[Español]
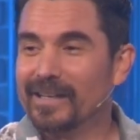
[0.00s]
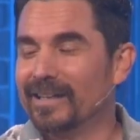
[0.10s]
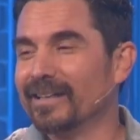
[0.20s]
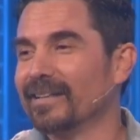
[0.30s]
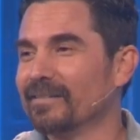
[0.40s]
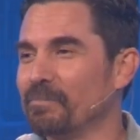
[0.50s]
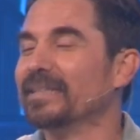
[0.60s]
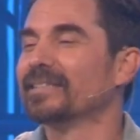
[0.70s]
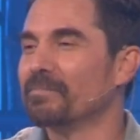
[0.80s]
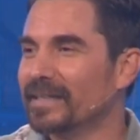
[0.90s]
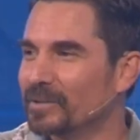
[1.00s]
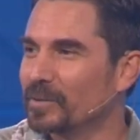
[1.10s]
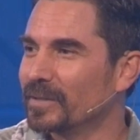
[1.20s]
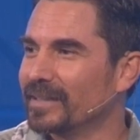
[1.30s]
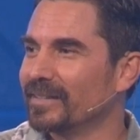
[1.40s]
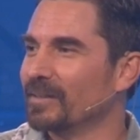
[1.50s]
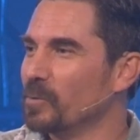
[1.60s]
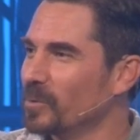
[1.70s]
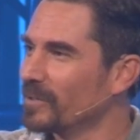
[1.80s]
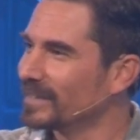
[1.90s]
el pensamiento de, de,
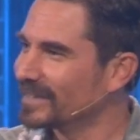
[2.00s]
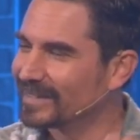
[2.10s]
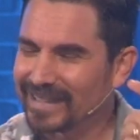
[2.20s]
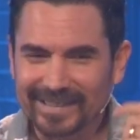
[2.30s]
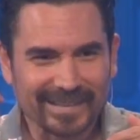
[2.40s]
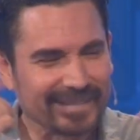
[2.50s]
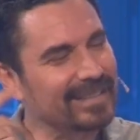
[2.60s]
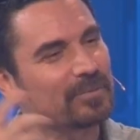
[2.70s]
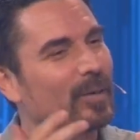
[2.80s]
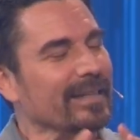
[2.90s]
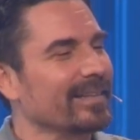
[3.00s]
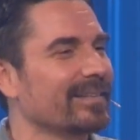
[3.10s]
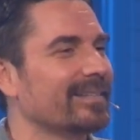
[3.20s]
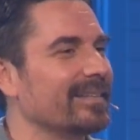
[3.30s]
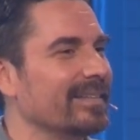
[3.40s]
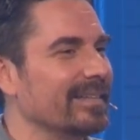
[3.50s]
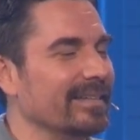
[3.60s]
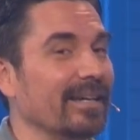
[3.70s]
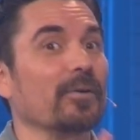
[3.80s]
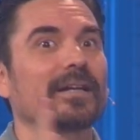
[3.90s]
uno a veces da tantas vueltas y,
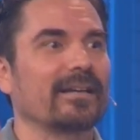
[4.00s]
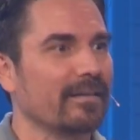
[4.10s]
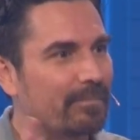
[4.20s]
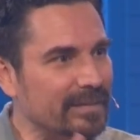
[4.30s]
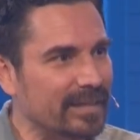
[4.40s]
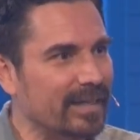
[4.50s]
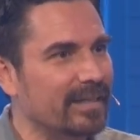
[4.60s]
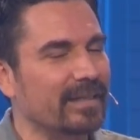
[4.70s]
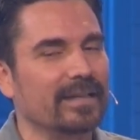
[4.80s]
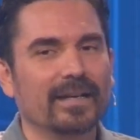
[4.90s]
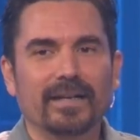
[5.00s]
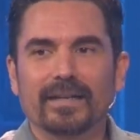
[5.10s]
y ahora qué va a pasar y,